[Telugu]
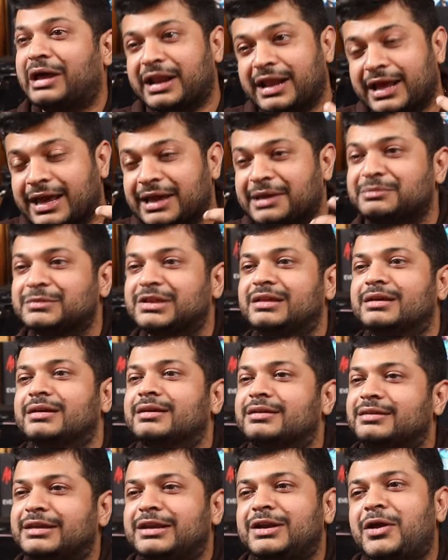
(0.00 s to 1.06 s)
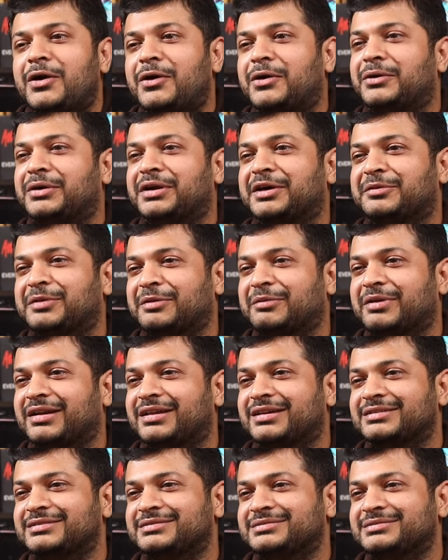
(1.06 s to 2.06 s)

అనే దీనిలో ఉంటాం అనమాట